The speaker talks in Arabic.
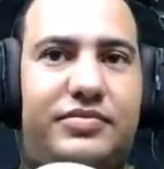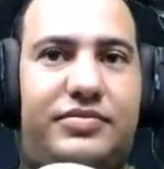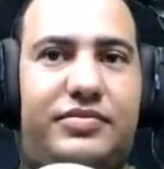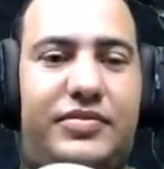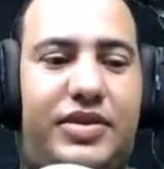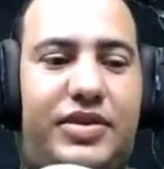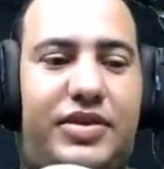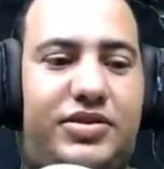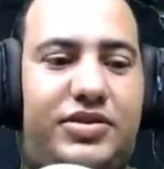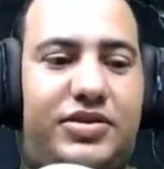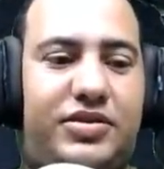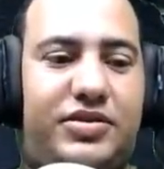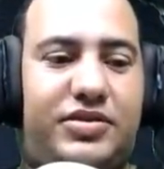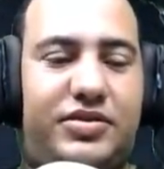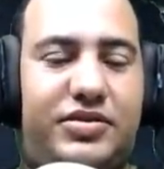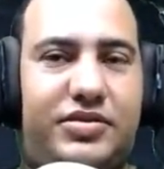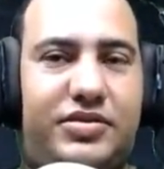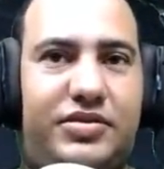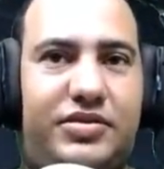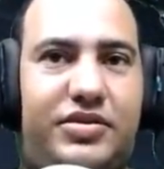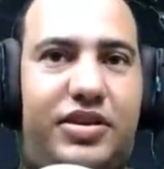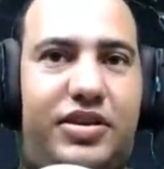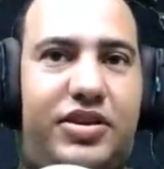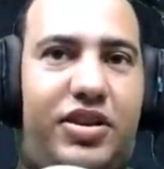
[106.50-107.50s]
ماشي
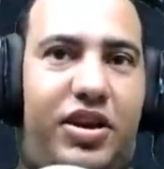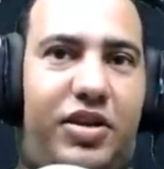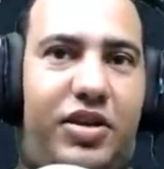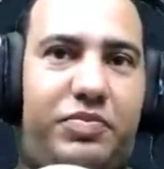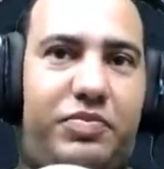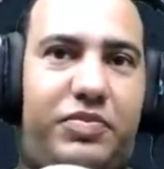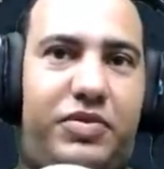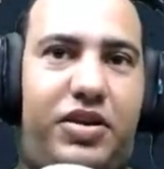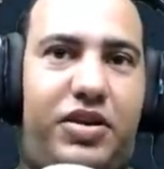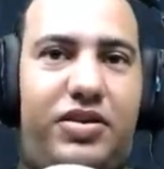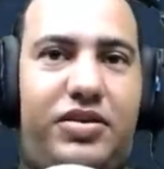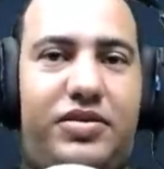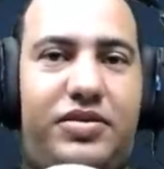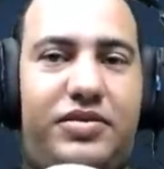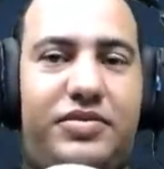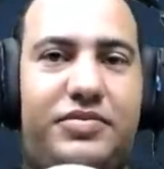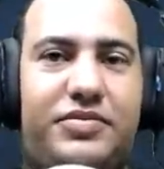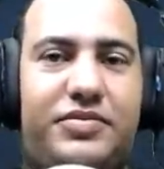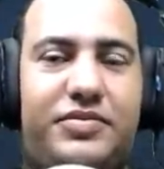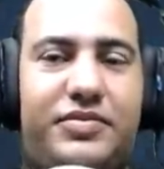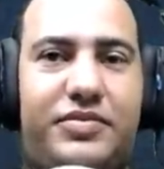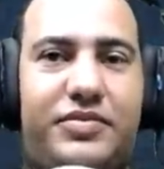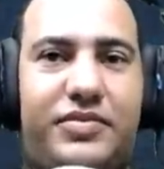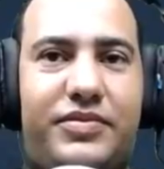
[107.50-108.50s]
انت طلبتها؟
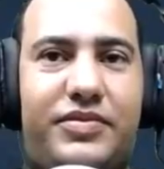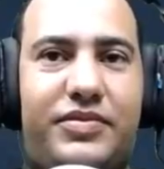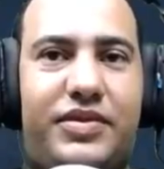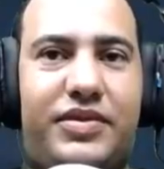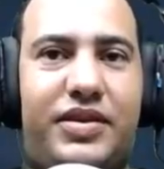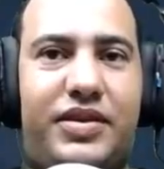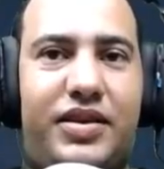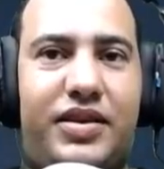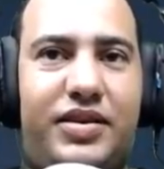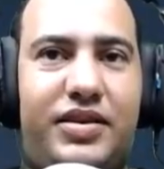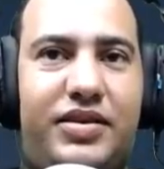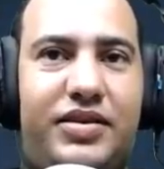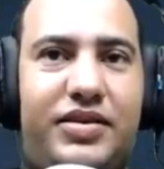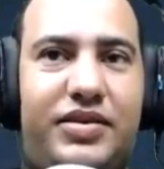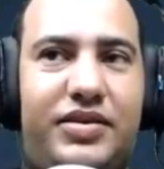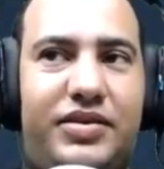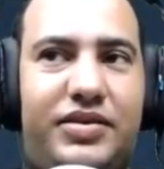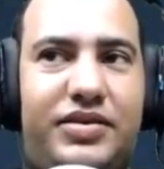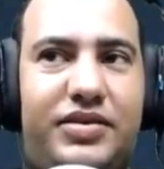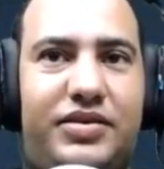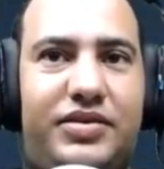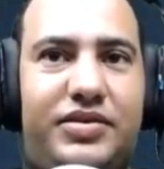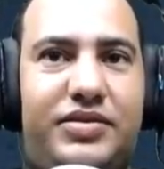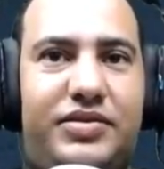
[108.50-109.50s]
اه
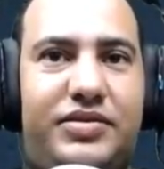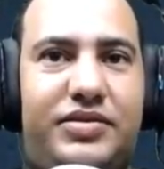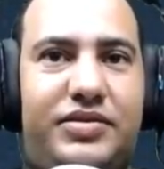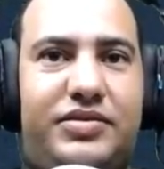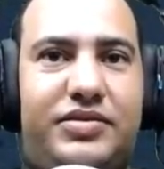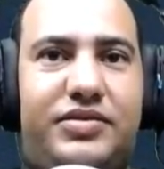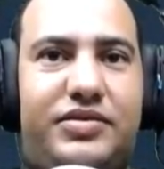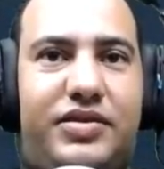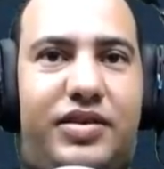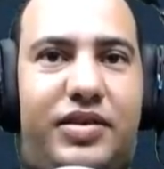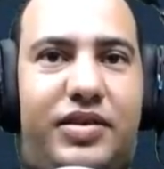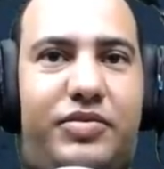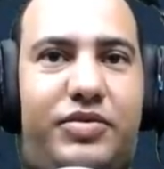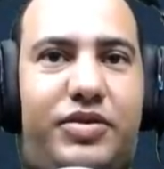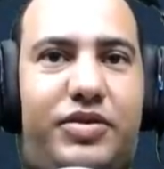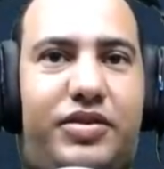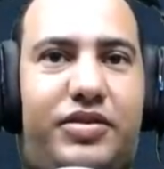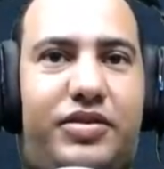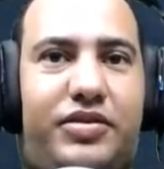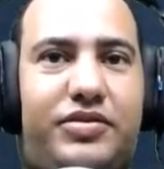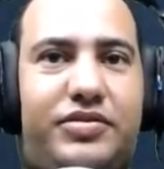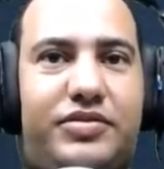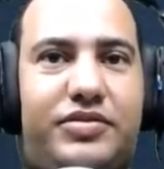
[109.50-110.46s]
طب يلا